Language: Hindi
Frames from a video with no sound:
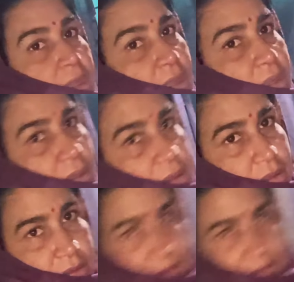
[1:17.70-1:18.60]
दी
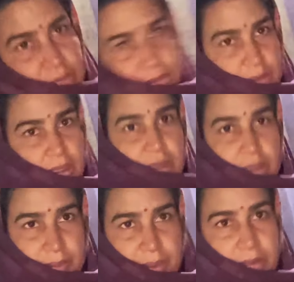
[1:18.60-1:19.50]

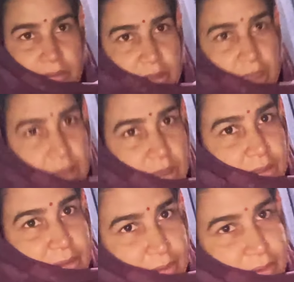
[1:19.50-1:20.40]
दुकान अभी खुला है
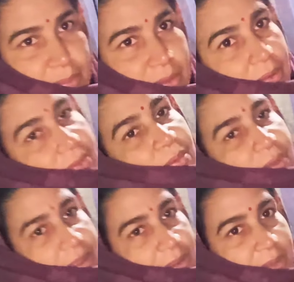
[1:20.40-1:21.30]
तुम लोग
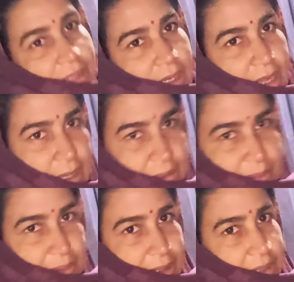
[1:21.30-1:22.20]
सुबह के उठेगा आठ
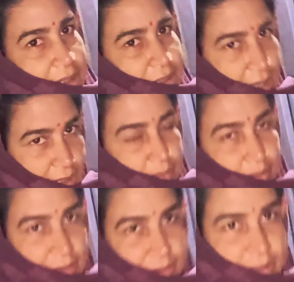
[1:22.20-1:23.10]
बजे तो आठ
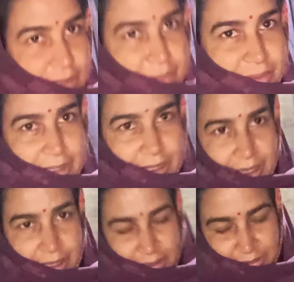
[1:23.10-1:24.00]
बजे दुकान
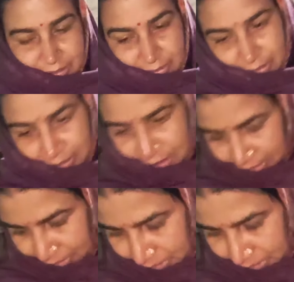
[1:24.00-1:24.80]
खुलेगा दुकान